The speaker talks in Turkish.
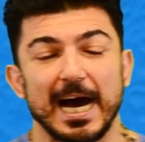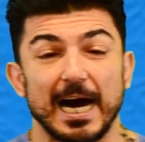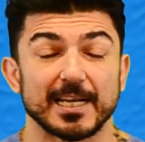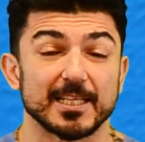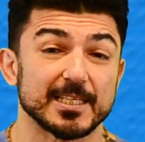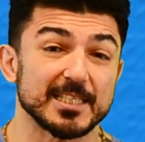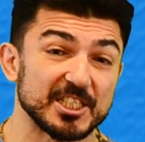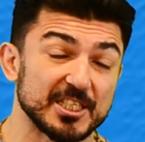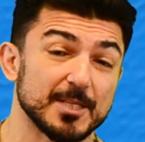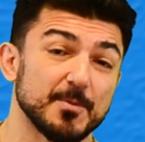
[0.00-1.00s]
Aralarında
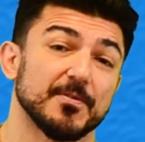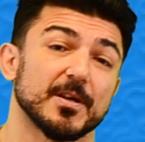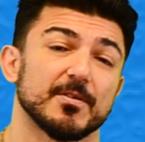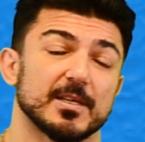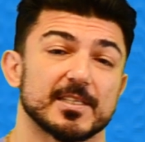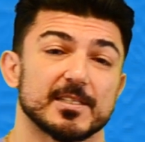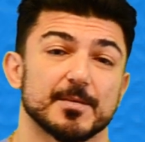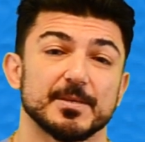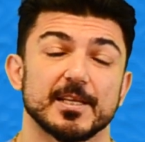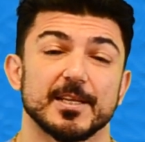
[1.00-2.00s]
ciddi bir fark var aslında.
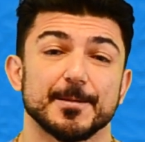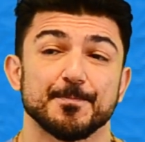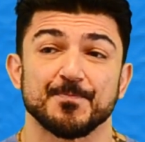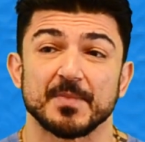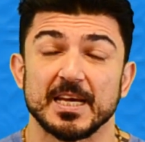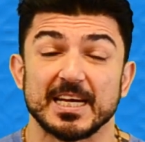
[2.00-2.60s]
Mesela